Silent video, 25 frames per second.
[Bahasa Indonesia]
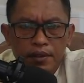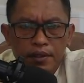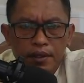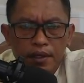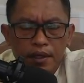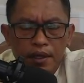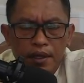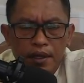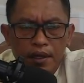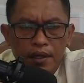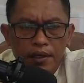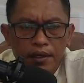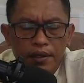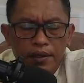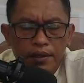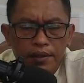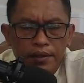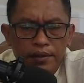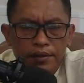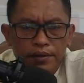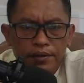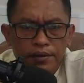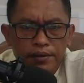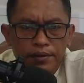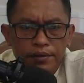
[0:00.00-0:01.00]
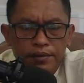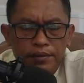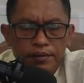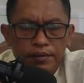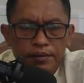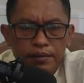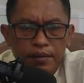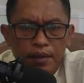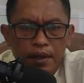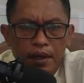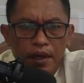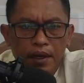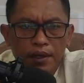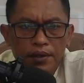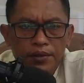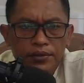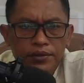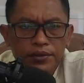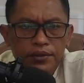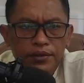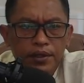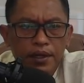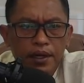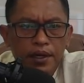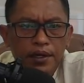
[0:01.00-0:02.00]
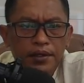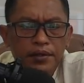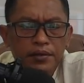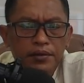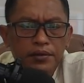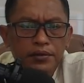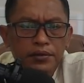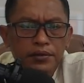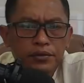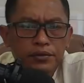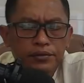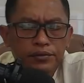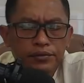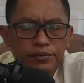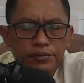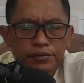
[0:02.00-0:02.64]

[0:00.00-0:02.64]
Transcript: ya harus segera diusut.